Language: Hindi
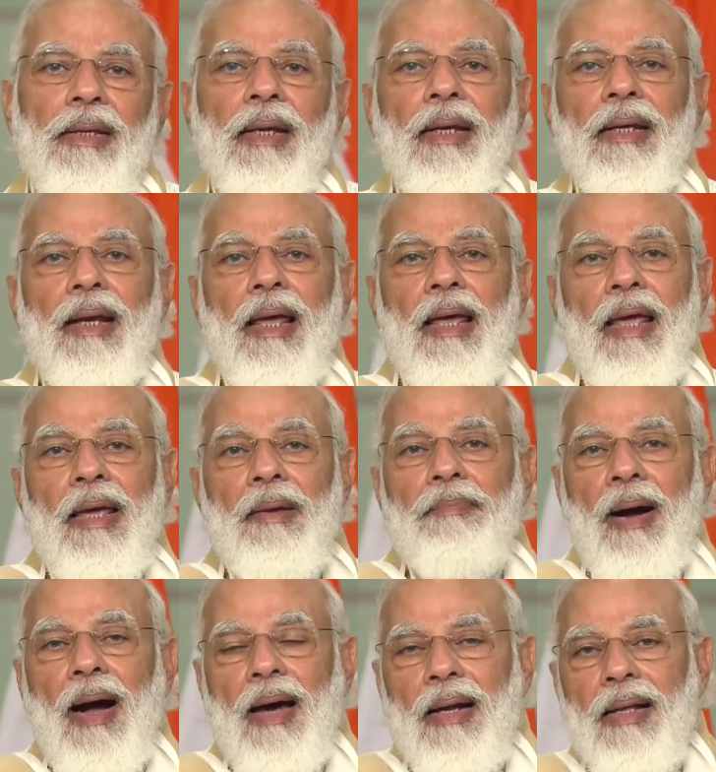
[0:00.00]
ये नए
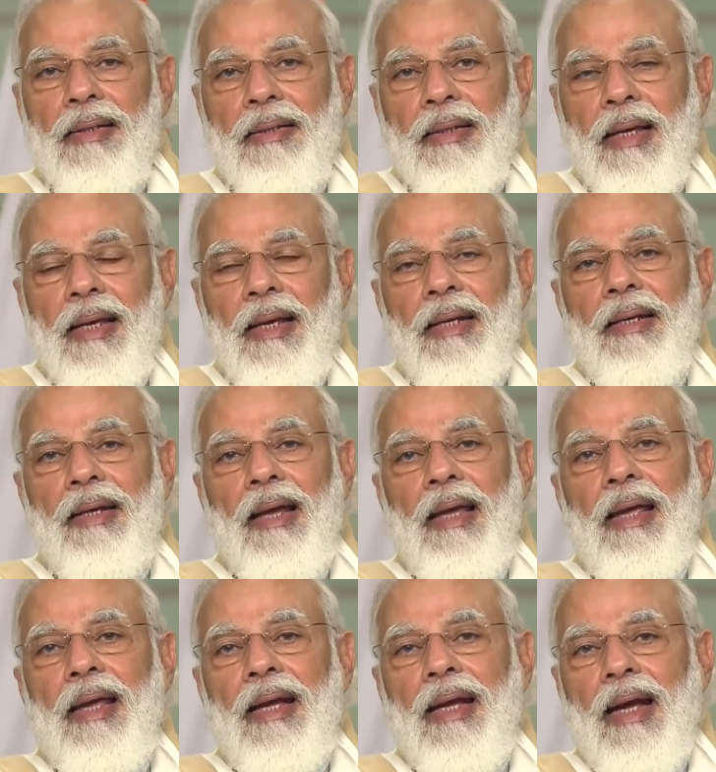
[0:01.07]
भारत के
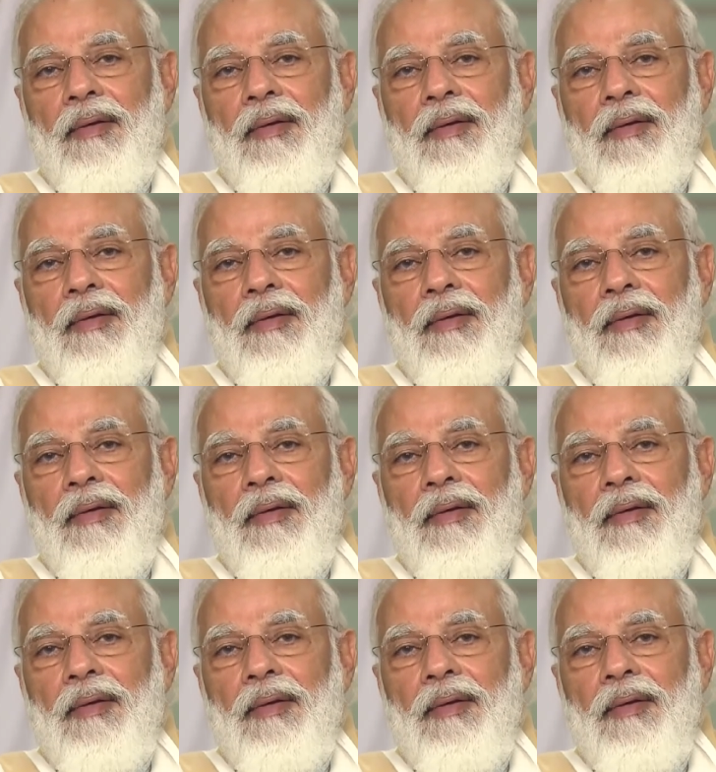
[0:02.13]
नए